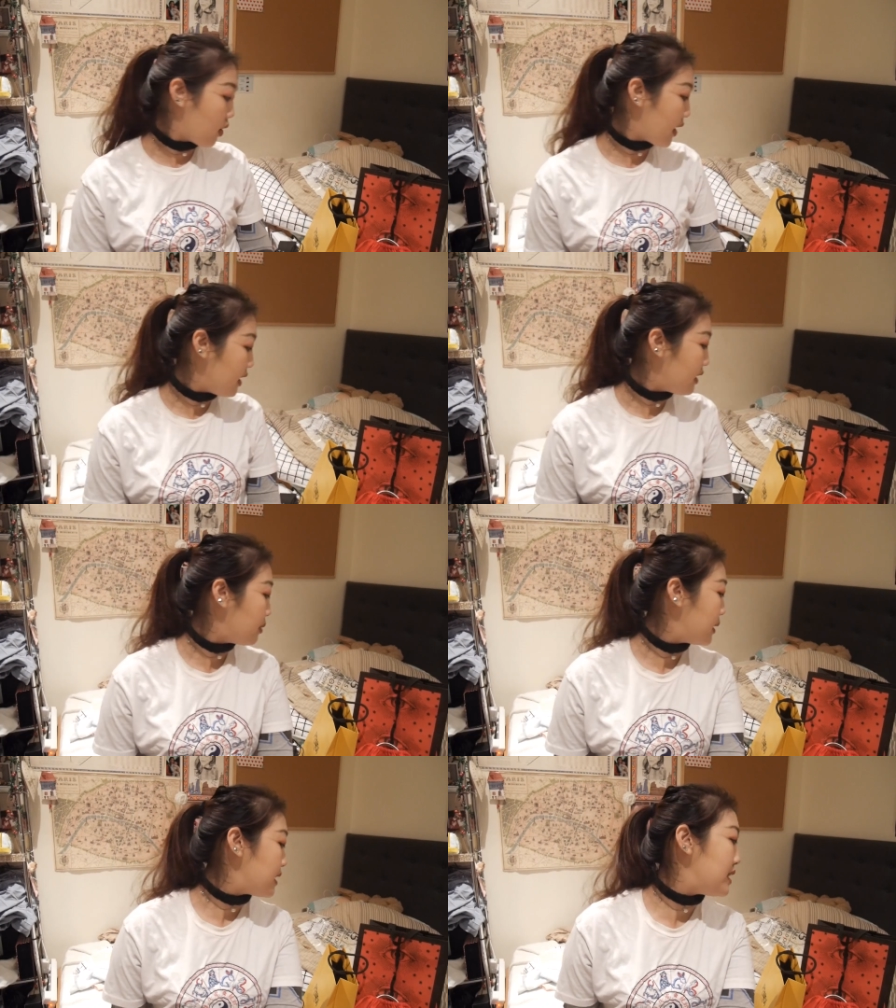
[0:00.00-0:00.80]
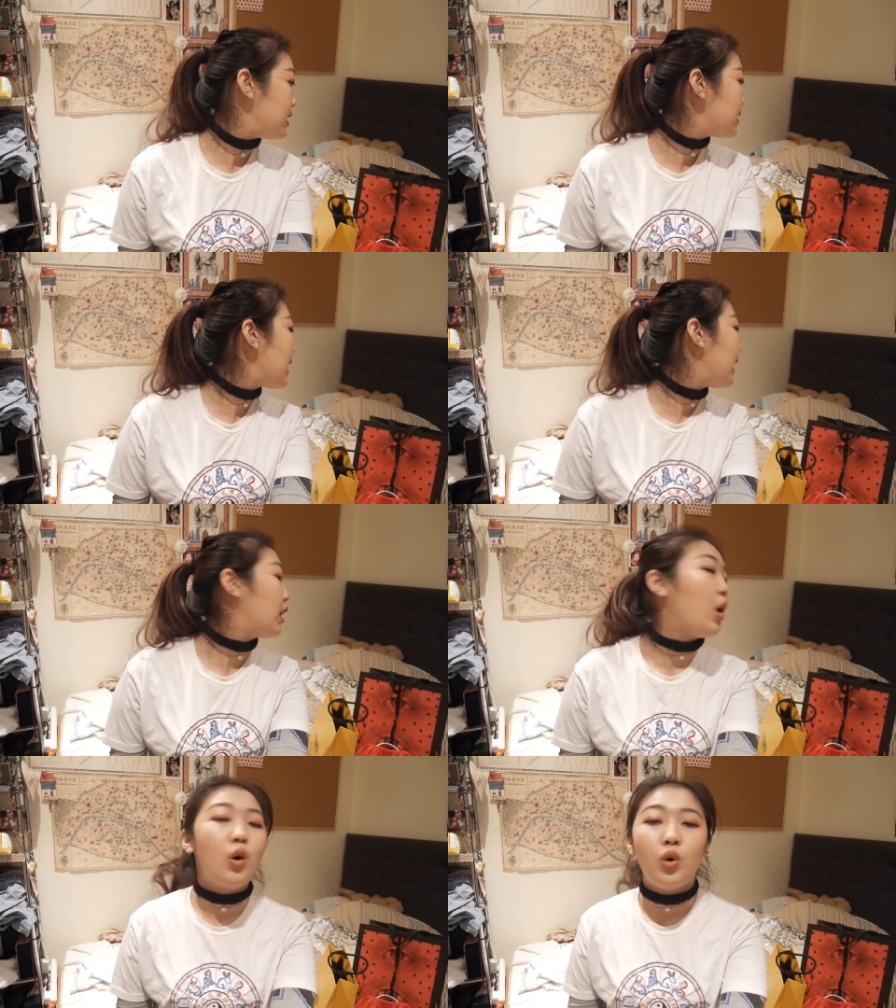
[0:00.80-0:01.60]
OK，那么接下来
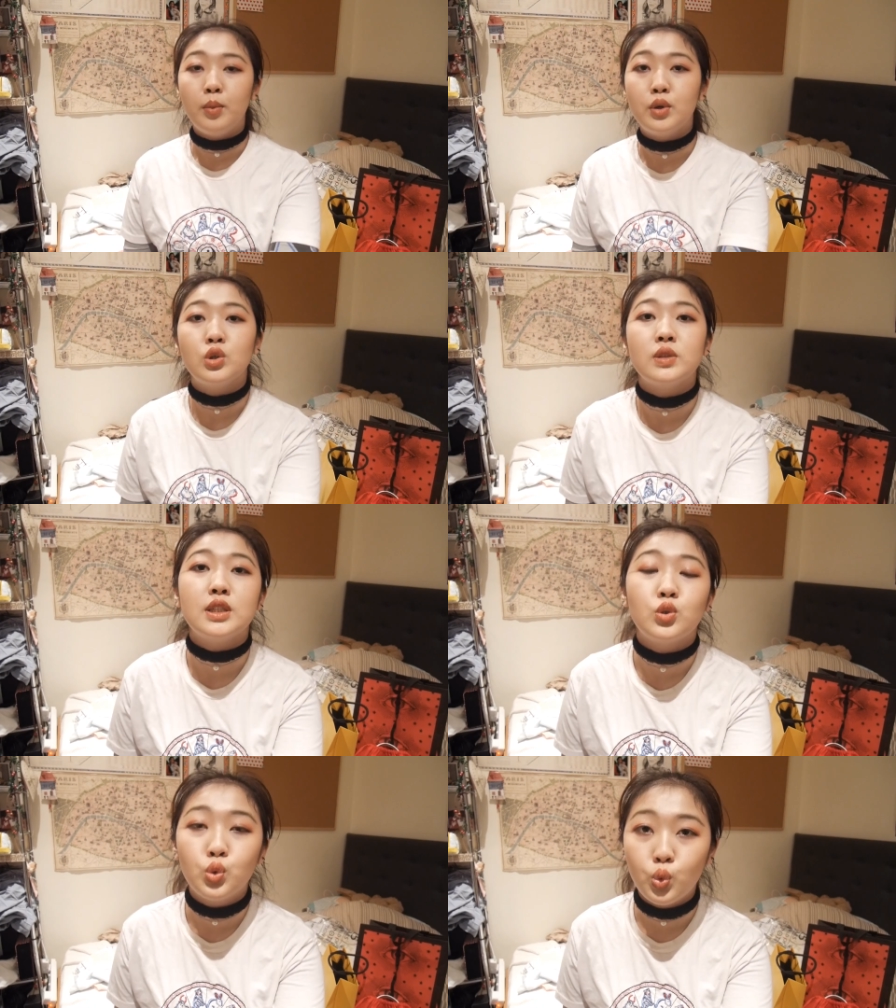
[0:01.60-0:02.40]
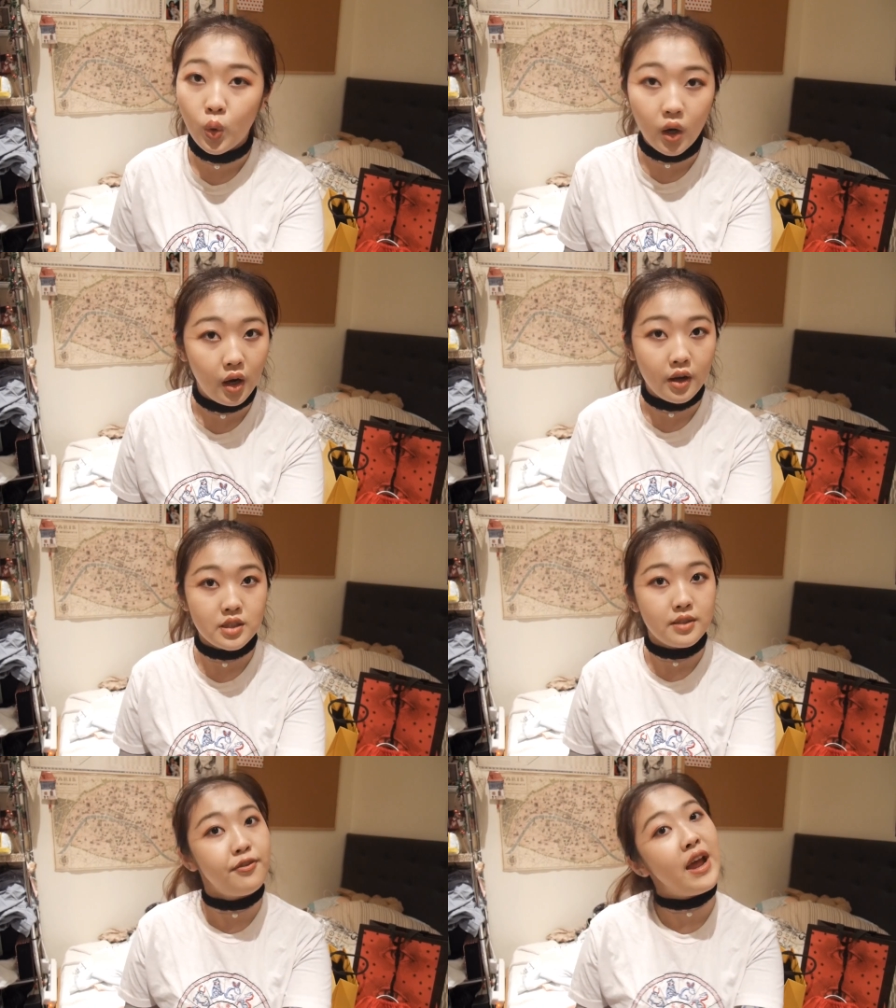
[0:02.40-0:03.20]
的话，我们就进入我
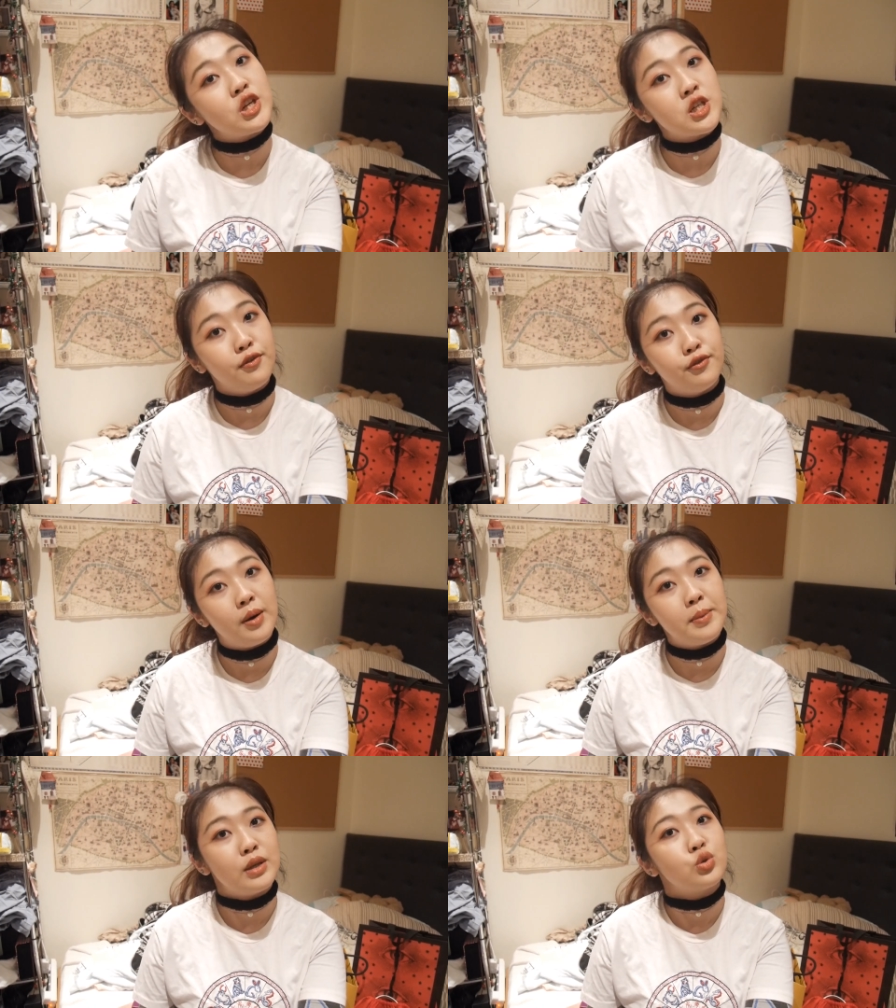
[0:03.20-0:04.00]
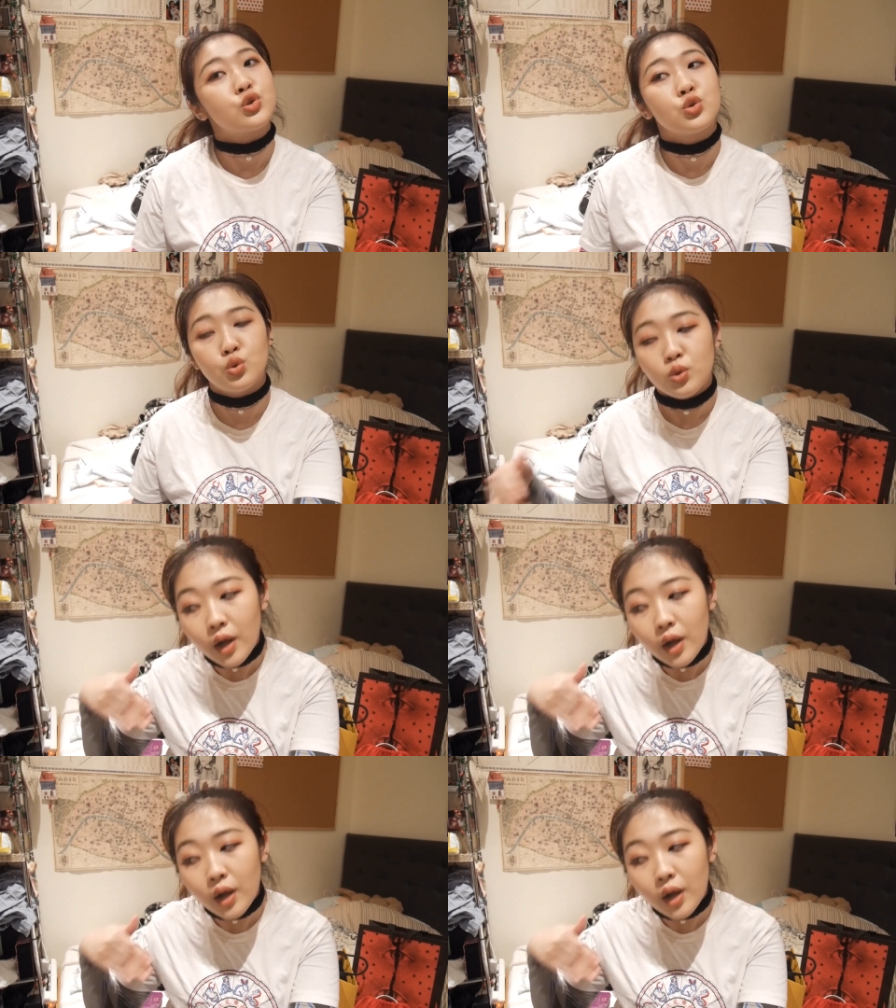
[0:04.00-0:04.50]
fashion 方面，就是